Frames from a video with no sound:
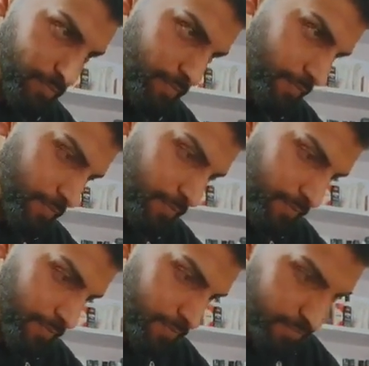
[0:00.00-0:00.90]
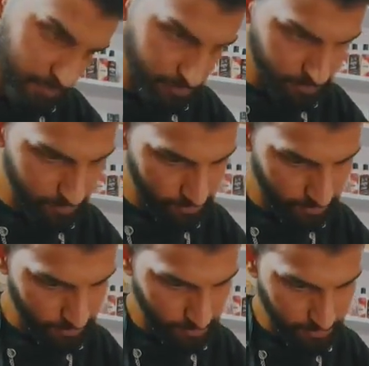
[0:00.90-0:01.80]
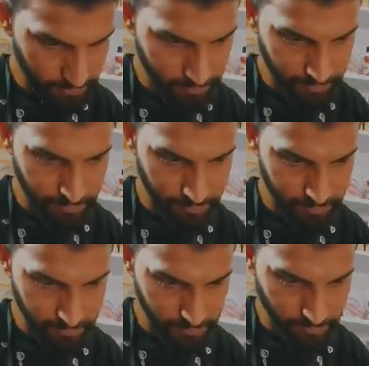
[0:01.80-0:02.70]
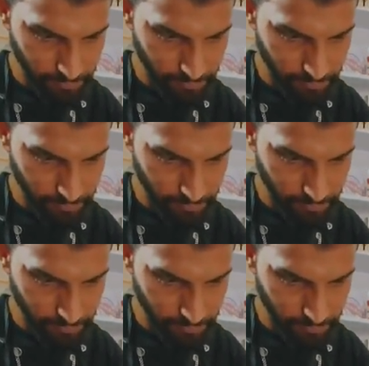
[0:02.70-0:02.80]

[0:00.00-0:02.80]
पे मैं अपना काम करता था तो लोगों का